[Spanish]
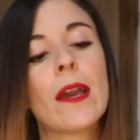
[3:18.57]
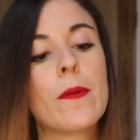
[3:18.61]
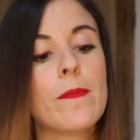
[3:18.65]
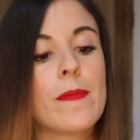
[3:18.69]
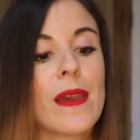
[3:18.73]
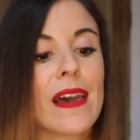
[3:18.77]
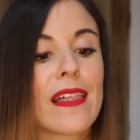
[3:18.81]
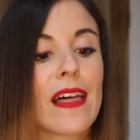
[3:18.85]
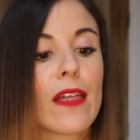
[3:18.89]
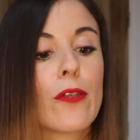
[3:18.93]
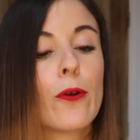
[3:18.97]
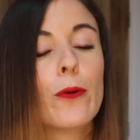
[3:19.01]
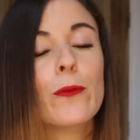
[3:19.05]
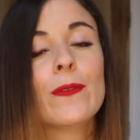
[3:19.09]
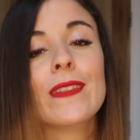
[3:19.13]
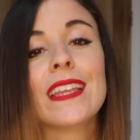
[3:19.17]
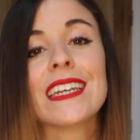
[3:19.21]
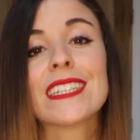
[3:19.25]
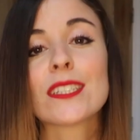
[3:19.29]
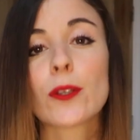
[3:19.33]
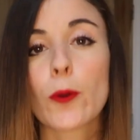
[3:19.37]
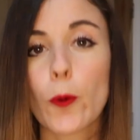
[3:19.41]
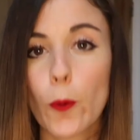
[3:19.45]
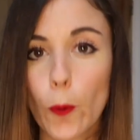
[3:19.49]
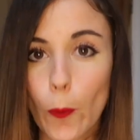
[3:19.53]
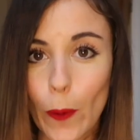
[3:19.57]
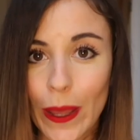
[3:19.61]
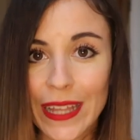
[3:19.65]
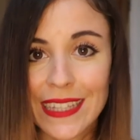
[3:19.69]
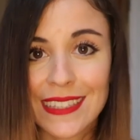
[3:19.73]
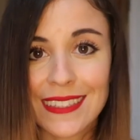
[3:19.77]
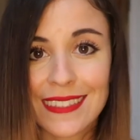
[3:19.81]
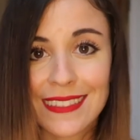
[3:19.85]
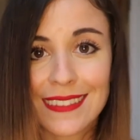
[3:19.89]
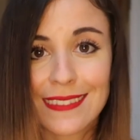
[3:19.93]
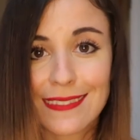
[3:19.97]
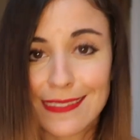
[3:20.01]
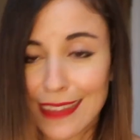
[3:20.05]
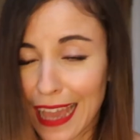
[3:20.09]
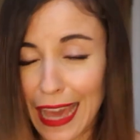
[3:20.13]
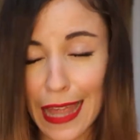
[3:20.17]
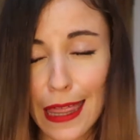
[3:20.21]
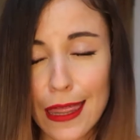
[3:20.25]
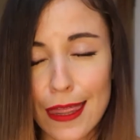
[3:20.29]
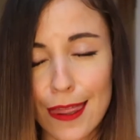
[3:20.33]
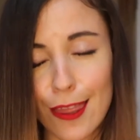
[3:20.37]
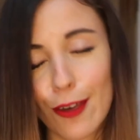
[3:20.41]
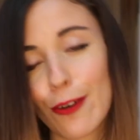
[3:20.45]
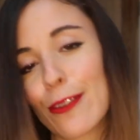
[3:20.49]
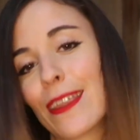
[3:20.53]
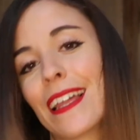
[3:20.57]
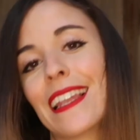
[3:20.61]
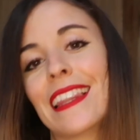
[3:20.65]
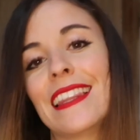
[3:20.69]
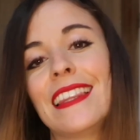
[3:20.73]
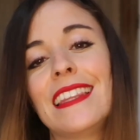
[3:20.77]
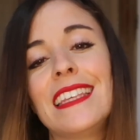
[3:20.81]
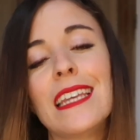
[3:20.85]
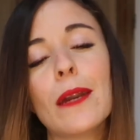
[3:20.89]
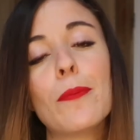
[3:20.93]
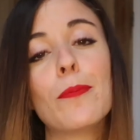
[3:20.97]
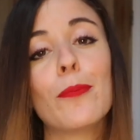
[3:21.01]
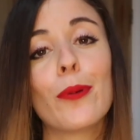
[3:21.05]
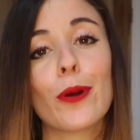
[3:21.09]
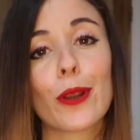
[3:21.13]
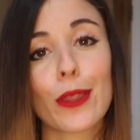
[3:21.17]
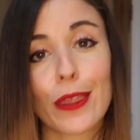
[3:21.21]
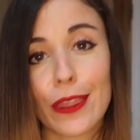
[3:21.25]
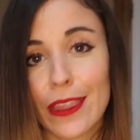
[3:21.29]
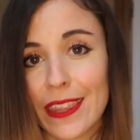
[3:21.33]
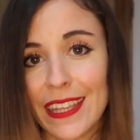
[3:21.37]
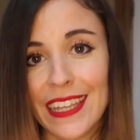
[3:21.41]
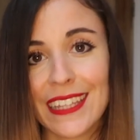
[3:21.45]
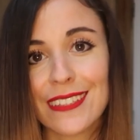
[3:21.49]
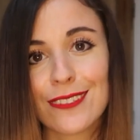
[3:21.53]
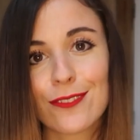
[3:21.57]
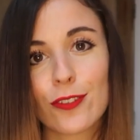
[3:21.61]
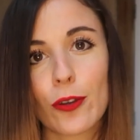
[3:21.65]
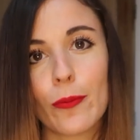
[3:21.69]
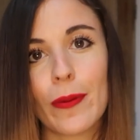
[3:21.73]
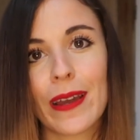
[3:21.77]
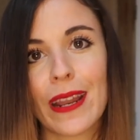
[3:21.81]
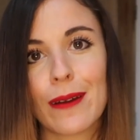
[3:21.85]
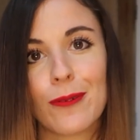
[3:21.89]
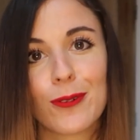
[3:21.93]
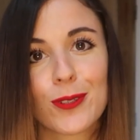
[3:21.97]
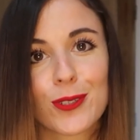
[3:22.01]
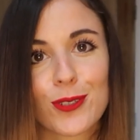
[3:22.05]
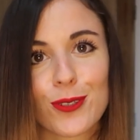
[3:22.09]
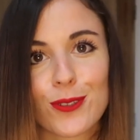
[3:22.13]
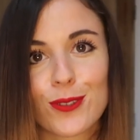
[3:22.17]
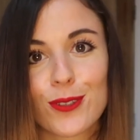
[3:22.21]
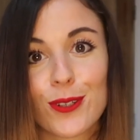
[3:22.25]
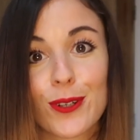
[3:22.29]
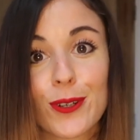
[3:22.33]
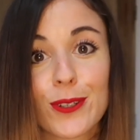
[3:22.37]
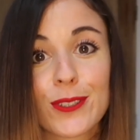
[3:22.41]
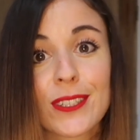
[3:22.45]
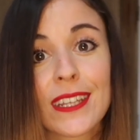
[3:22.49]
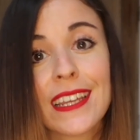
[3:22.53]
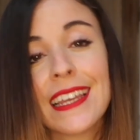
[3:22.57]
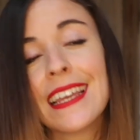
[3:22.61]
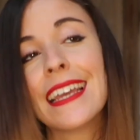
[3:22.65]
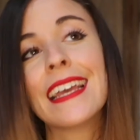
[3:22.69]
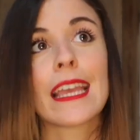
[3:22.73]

me ha dado un descuentazo del 10% para vosotros